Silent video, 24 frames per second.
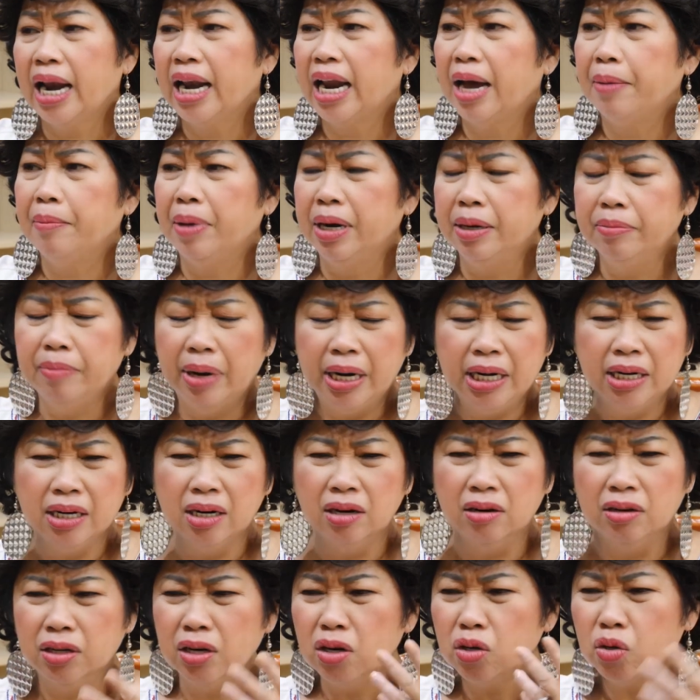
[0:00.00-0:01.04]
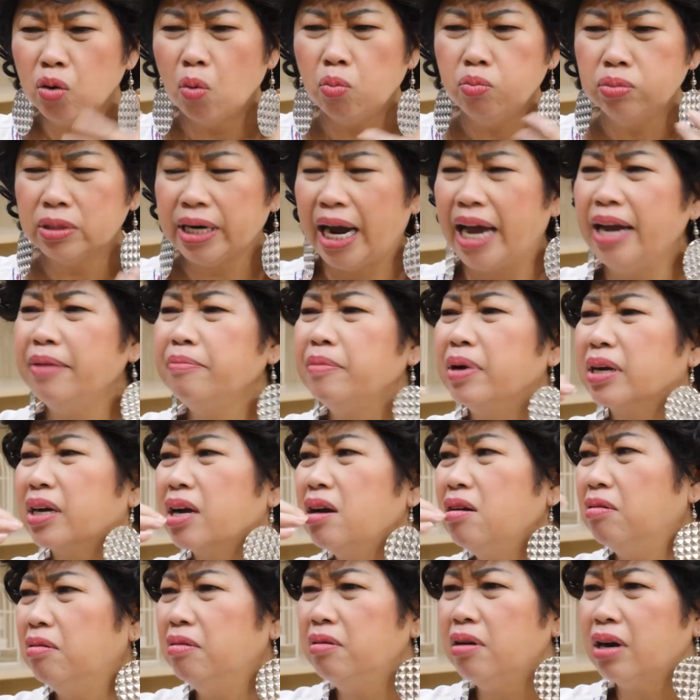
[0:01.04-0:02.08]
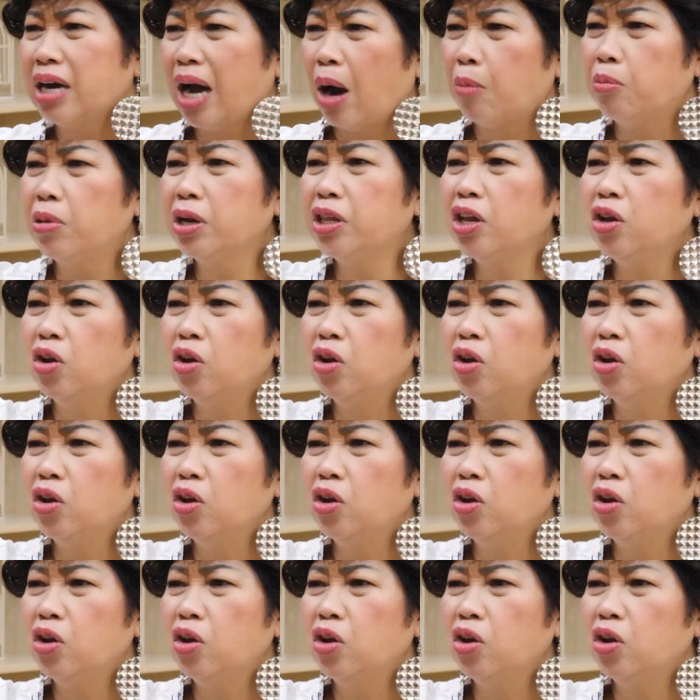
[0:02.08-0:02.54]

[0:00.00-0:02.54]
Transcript: nói rõ rõ người thôi. Nó run rẩy mà cái lưỡi nó ngọng.